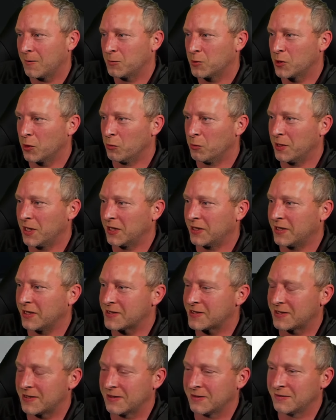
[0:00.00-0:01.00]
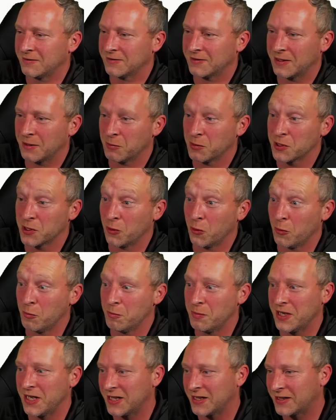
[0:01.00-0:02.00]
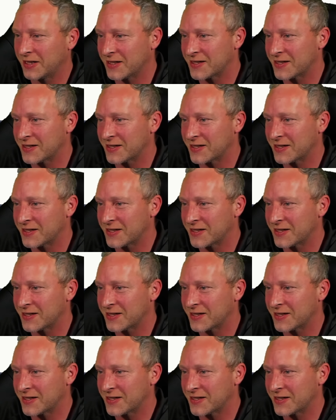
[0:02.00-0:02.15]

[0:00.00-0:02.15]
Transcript: Muss ich unbedingt testen. Den muss ich unbedingt